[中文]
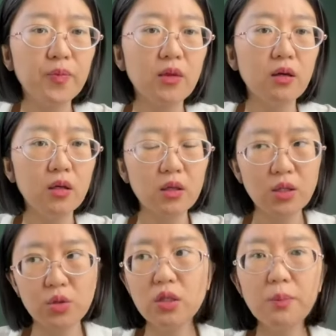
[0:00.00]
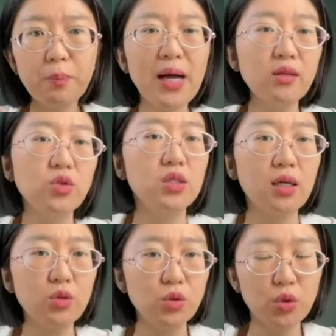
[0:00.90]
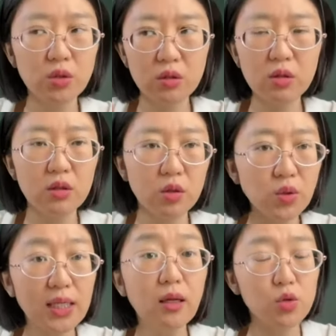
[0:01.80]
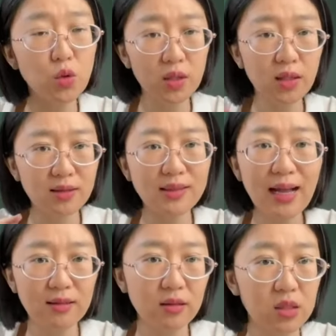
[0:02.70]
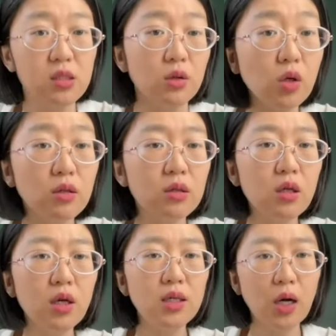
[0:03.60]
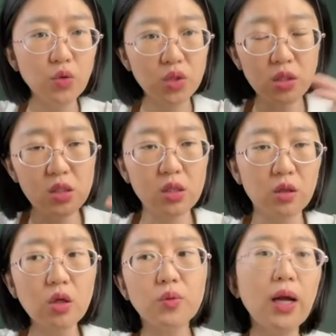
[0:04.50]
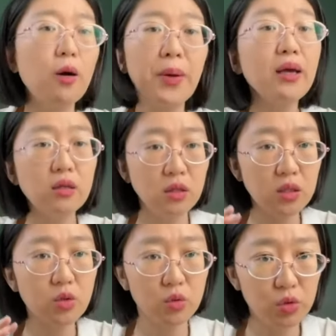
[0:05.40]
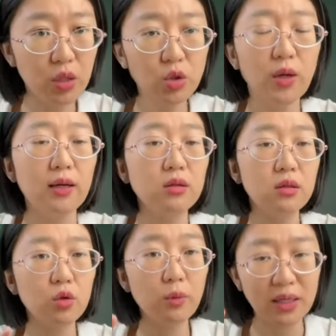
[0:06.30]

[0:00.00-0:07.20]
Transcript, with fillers: 啊，他说一般都是这样，就是说那个共产党做了一个很大的那个行动，然后这个行动他要配合各种宣传，对吧？